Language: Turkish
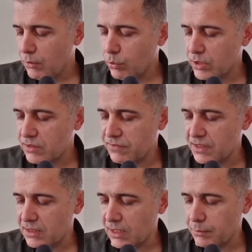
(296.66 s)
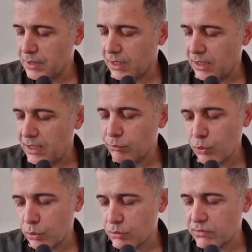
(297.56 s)
Burası fırıldak bir alem
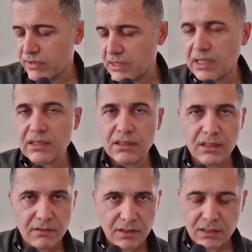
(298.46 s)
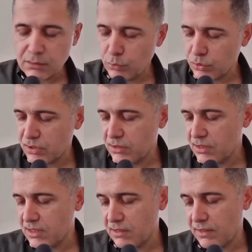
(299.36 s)
doğrudur. Fırıldaklıkları vardır borsanın.
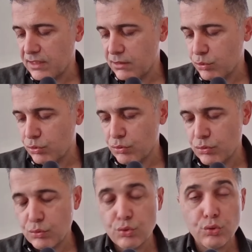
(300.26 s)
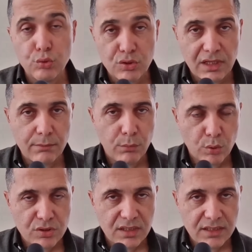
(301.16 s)
Kısa vadeli düşünür, düşünürsen
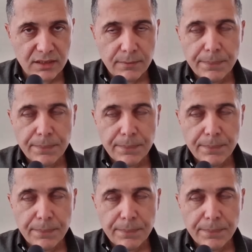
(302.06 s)
borsayı